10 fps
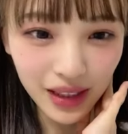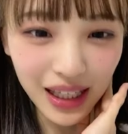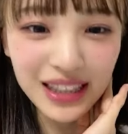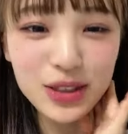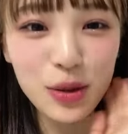
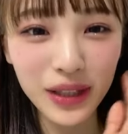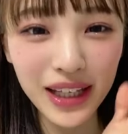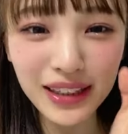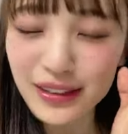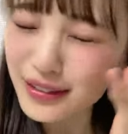あそう
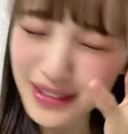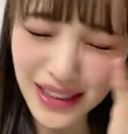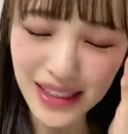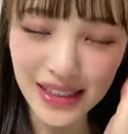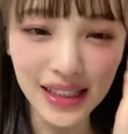研究
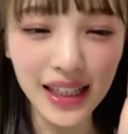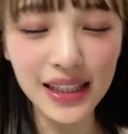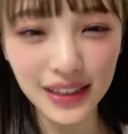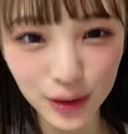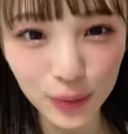生じゃな
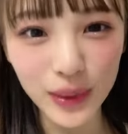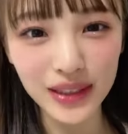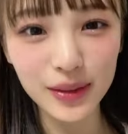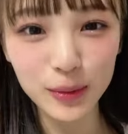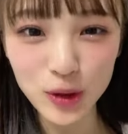いけどまあ
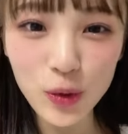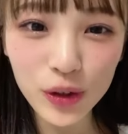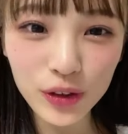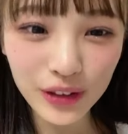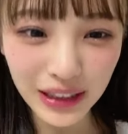でもそう
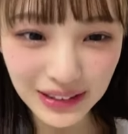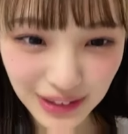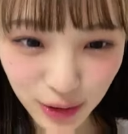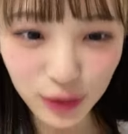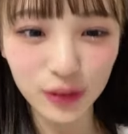いう感
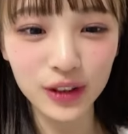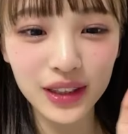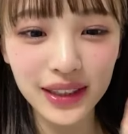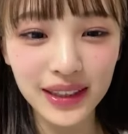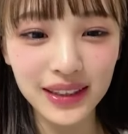じの
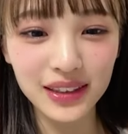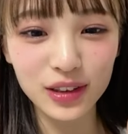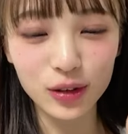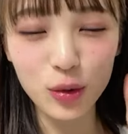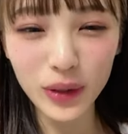
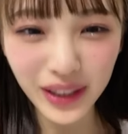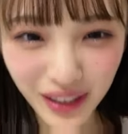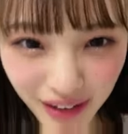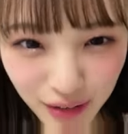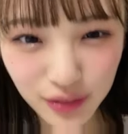これ
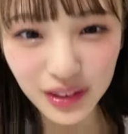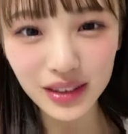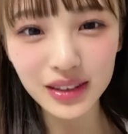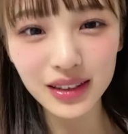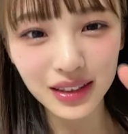から行くいっ
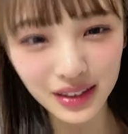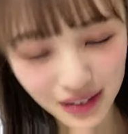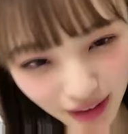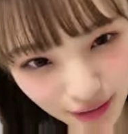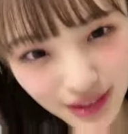
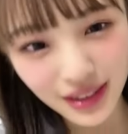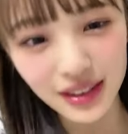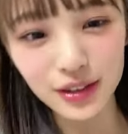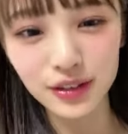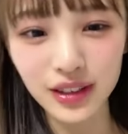たるぜっ
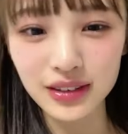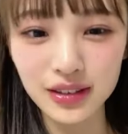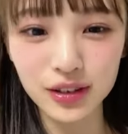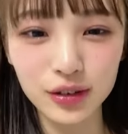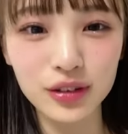ていう感じ
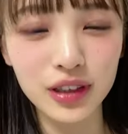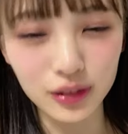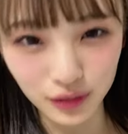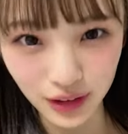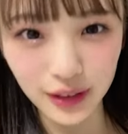の曲な
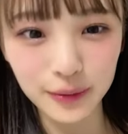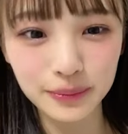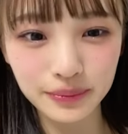ので